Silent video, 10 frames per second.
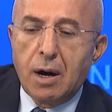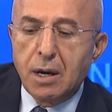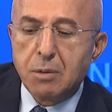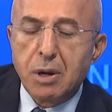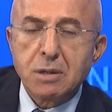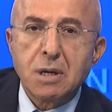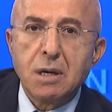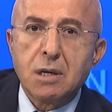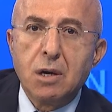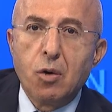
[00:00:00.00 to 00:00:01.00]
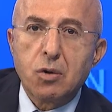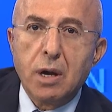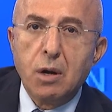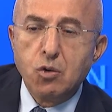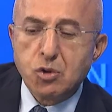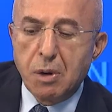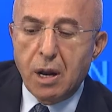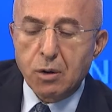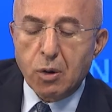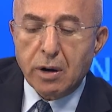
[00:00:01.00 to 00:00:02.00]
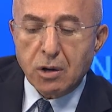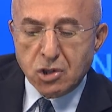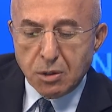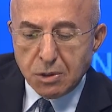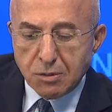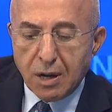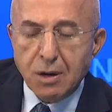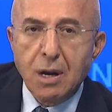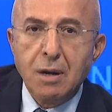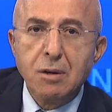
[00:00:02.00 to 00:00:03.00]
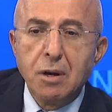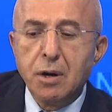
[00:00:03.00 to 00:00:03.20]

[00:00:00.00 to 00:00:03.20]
Aylık bazda 2.53 milyar dolar açığımız var yine.